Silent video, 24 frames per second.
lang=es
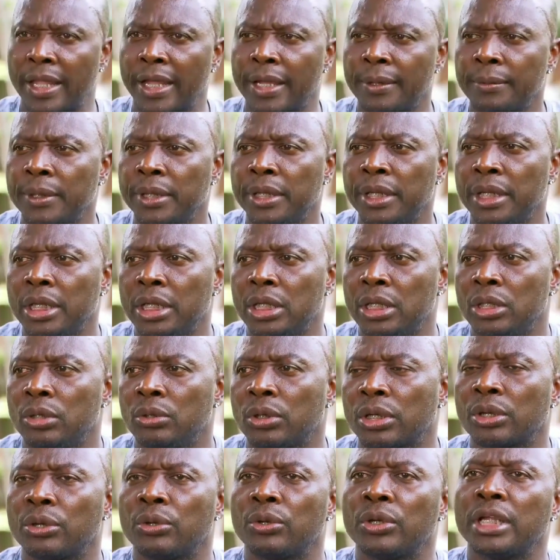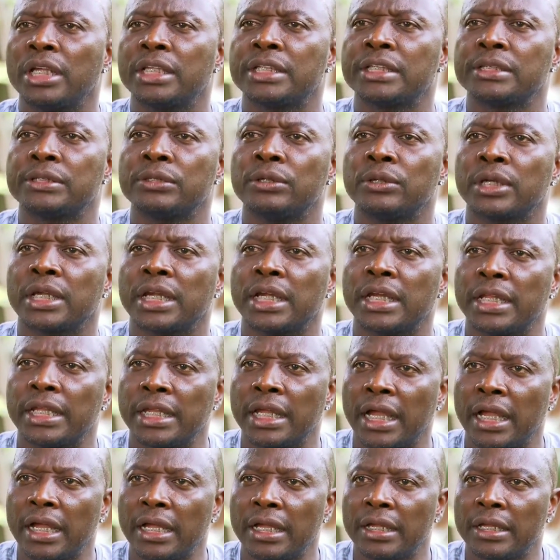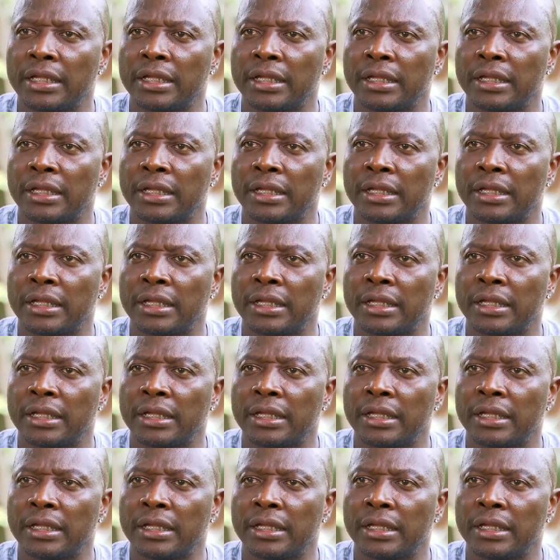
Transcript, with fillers: allá, lo que yo, quería,